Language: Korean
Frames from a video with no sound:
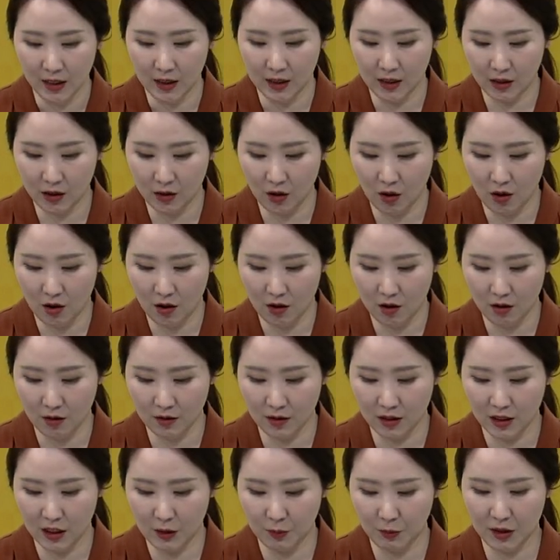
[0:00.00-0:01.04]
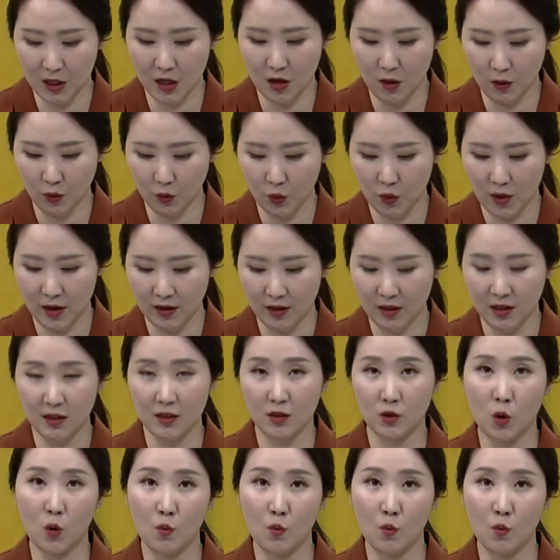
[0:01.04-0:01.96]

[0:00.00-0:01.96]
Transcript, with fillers: 2027년도에는